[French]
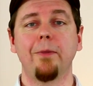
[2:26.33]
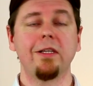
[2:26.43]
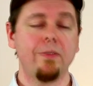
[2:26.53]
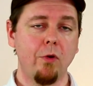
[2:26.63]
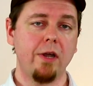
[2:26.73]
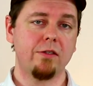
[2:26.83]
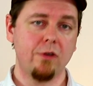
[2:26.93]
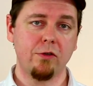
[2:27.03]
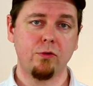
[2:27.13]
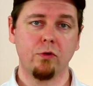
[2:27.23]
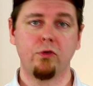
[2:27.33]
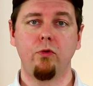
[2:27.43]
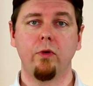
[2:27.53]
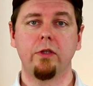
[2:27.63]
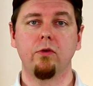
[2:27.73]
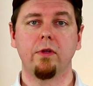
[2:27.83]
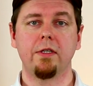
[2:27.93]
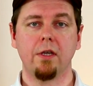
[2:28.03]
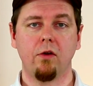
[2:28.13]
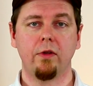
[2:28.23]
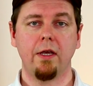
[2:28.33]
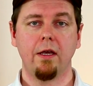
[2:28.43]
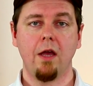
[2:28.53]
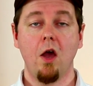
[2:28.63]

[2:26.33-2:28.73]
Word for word: pratiquement la seule source de nourriture des Irlandais,